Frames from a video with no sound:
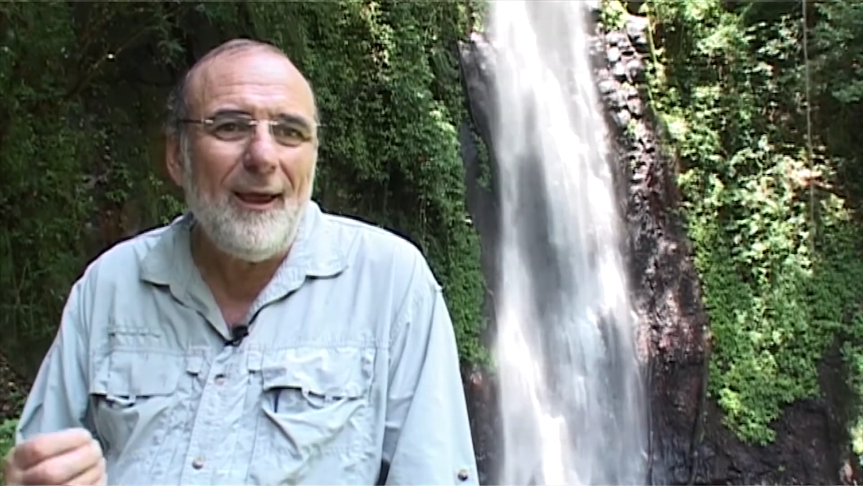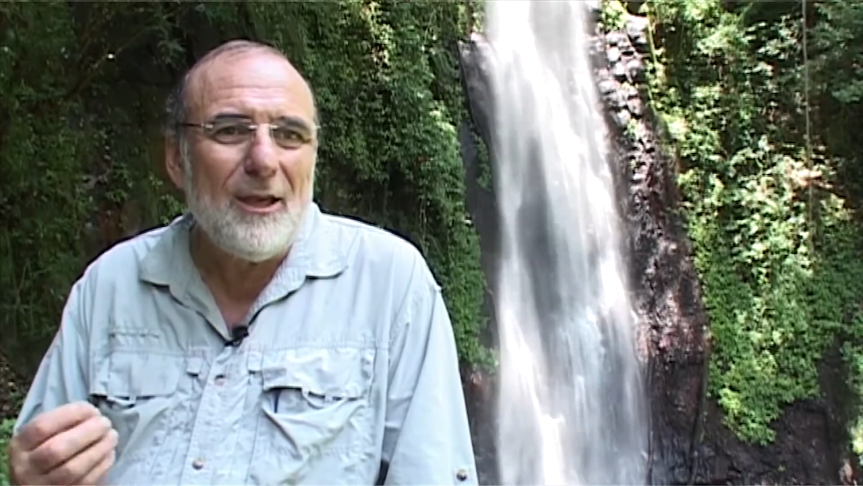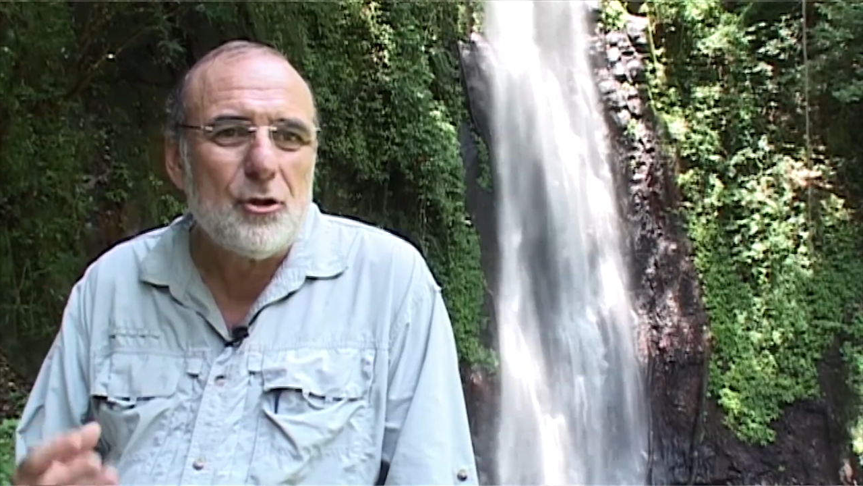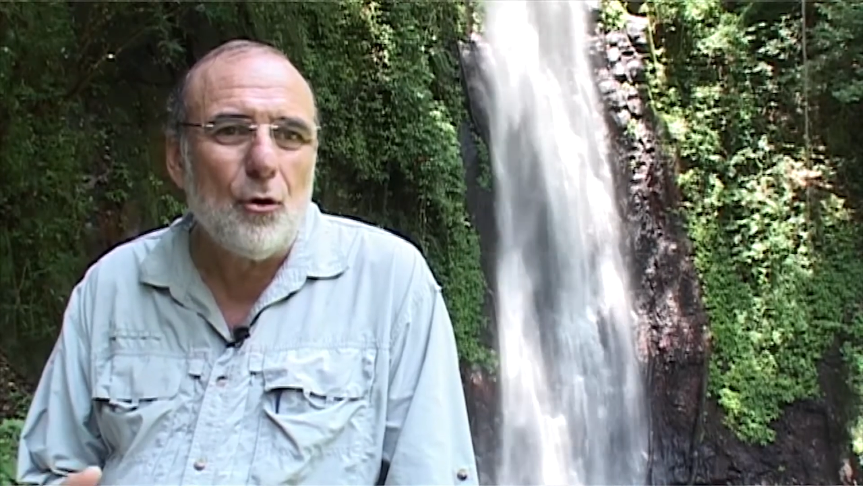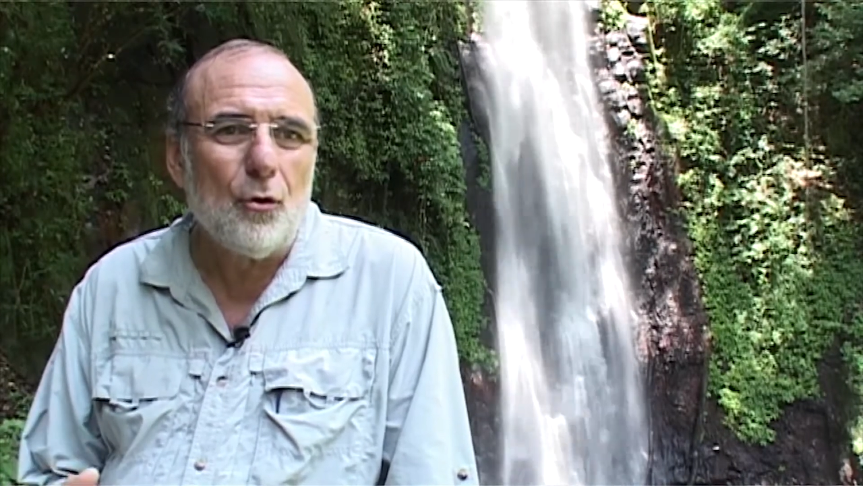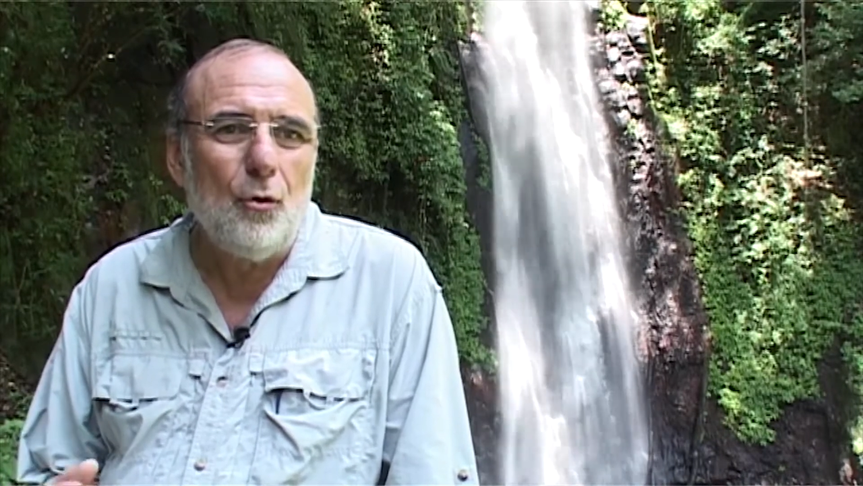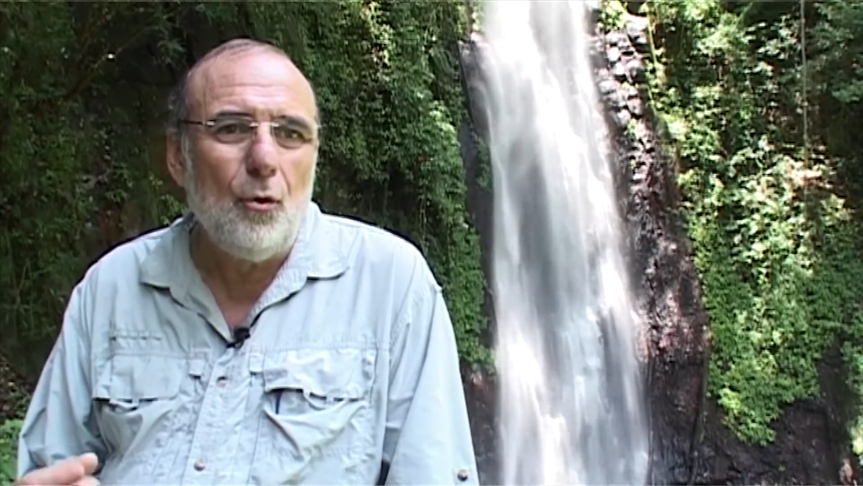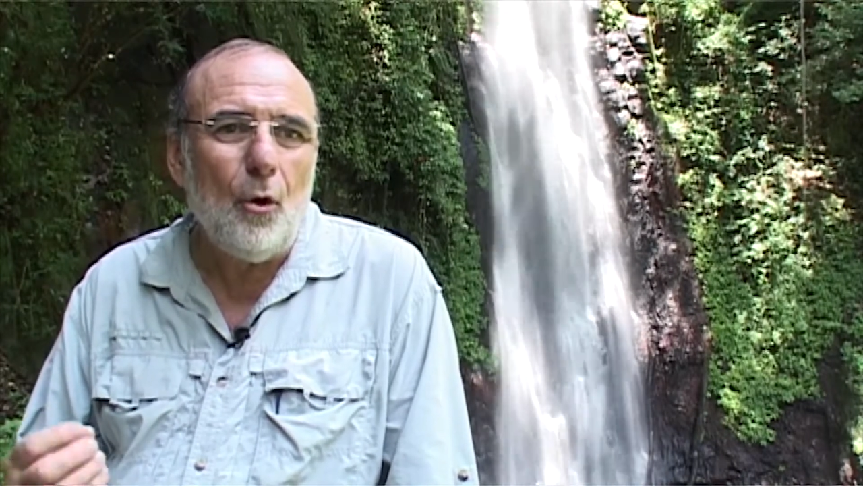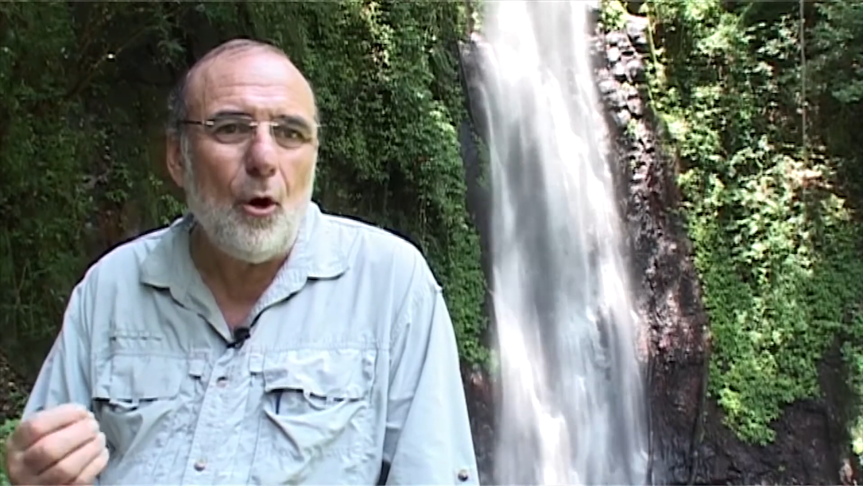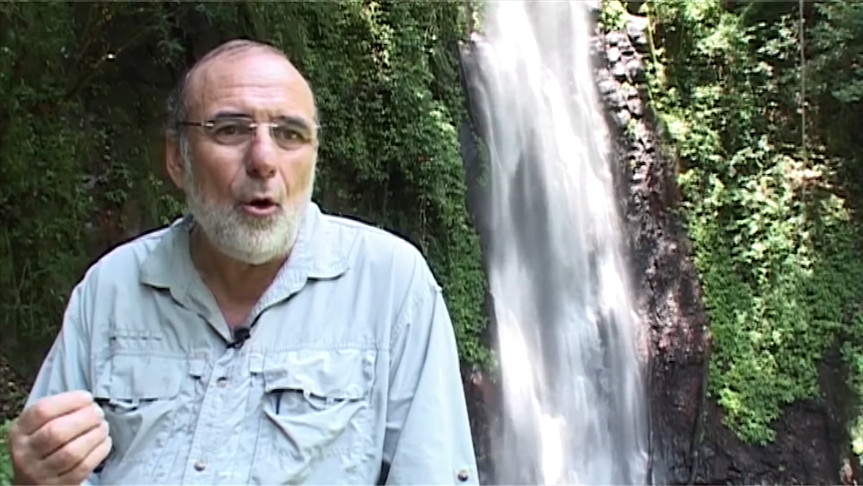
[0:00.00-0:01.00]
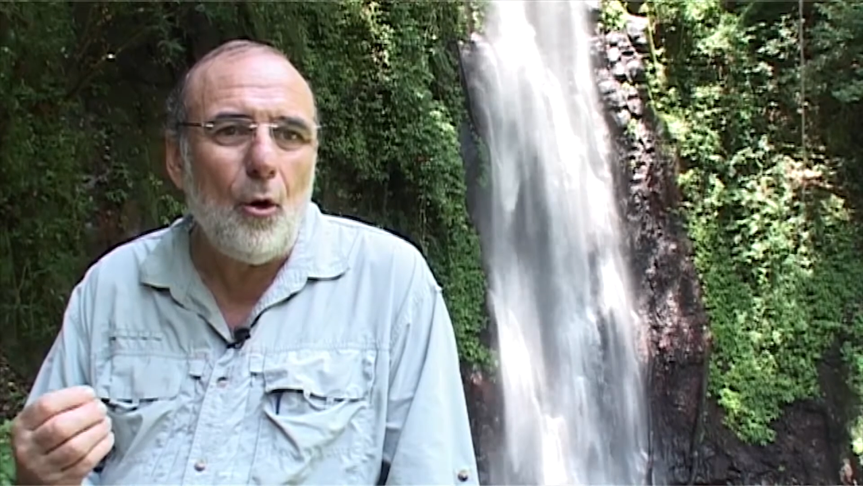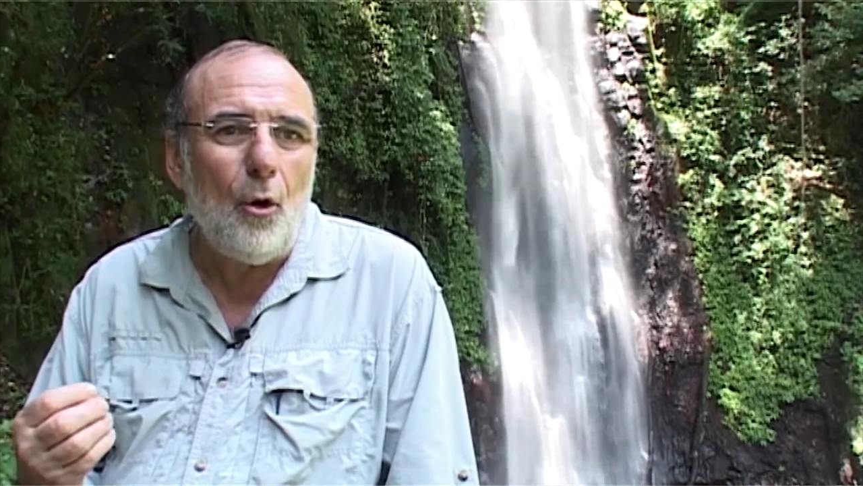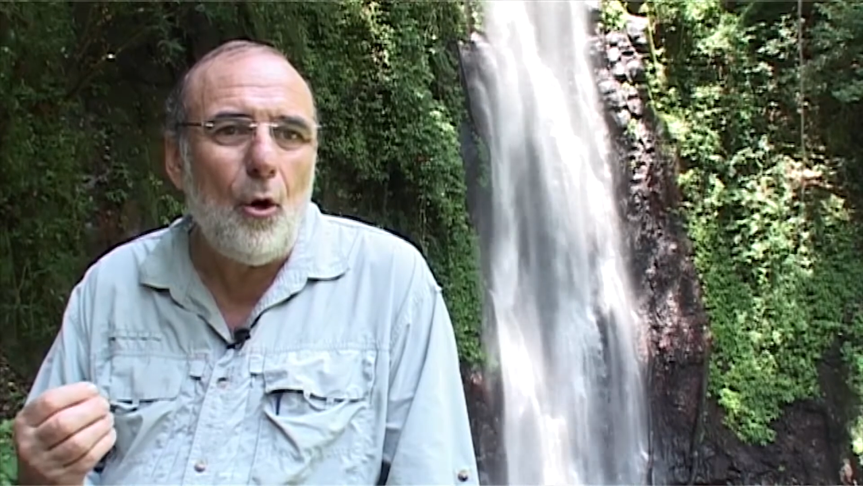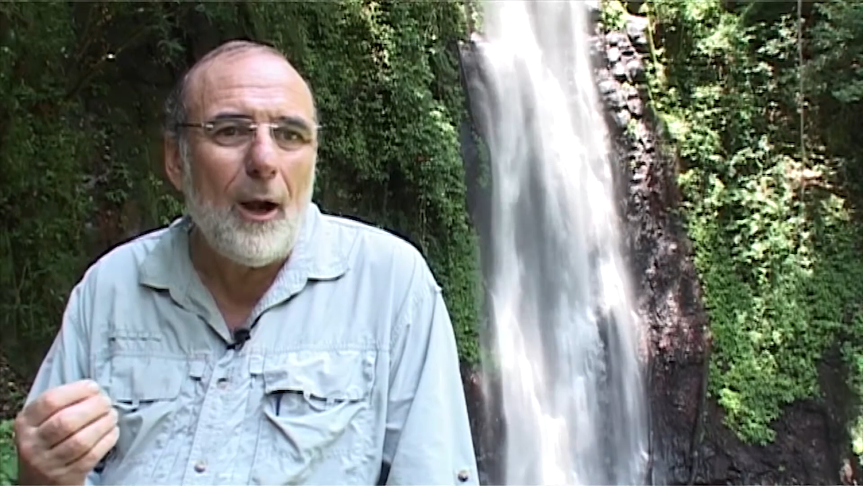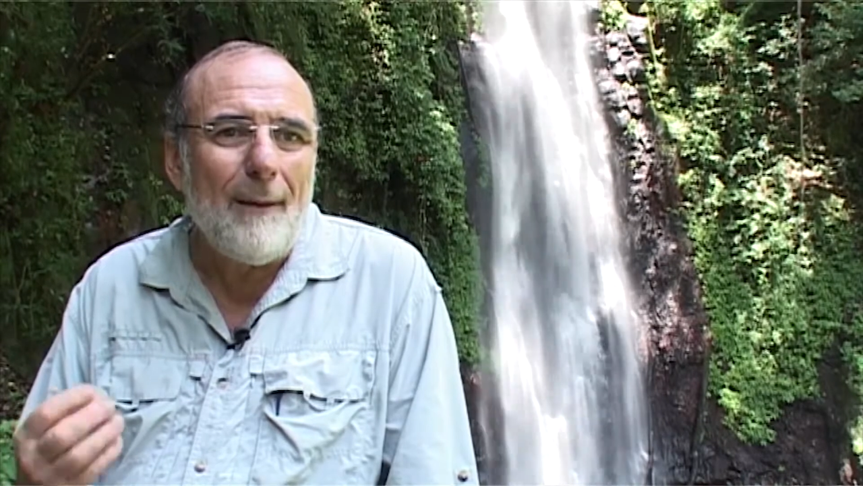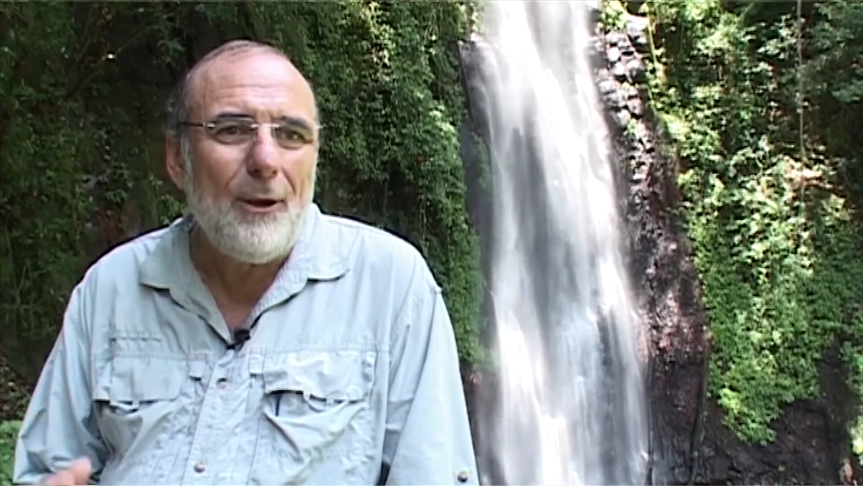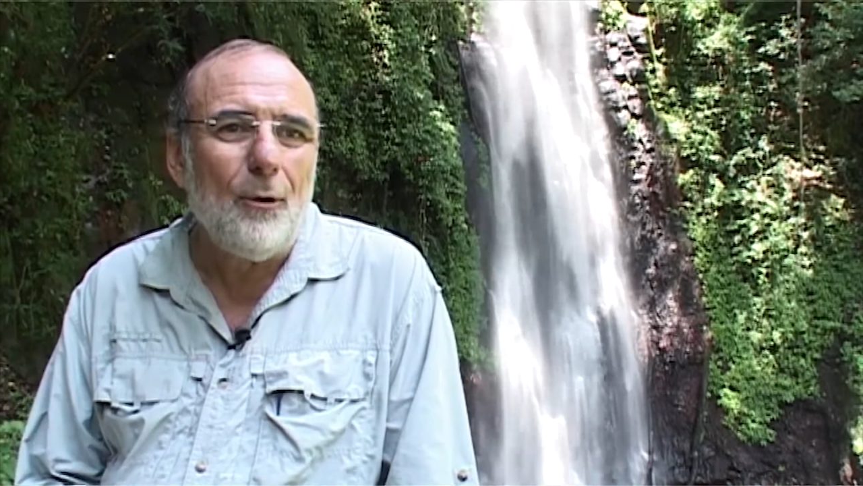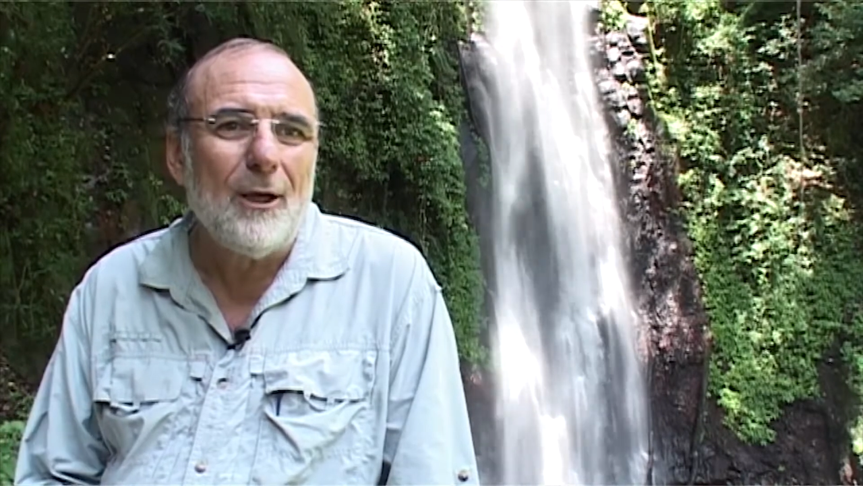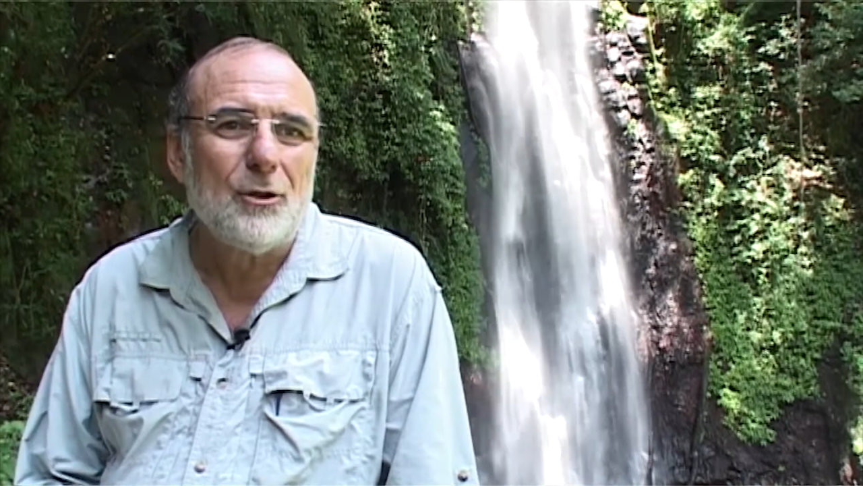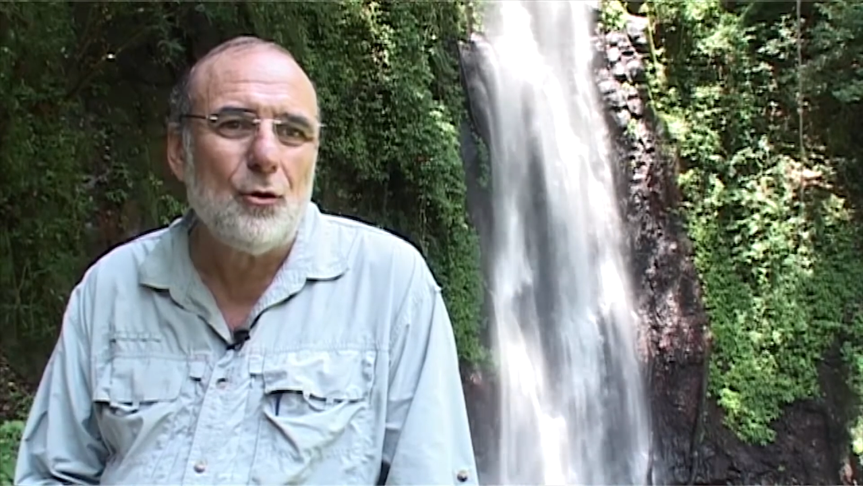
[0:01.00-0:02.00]
et surtout
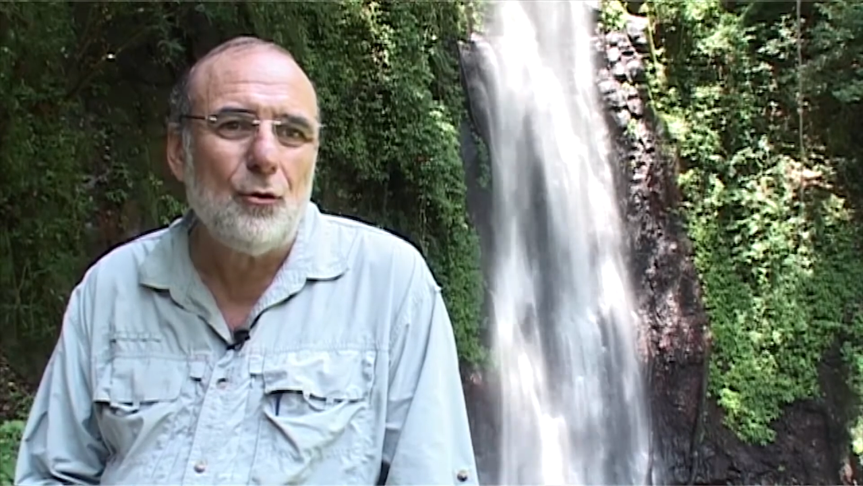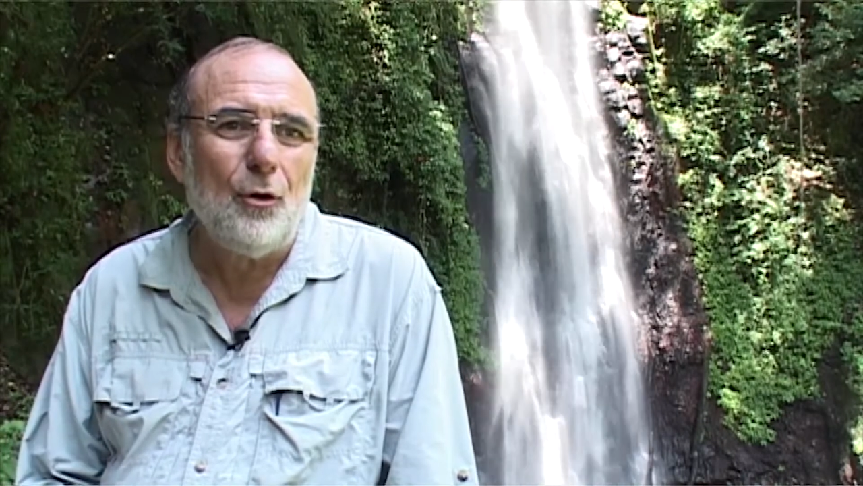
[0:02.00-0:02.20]
l'amélioration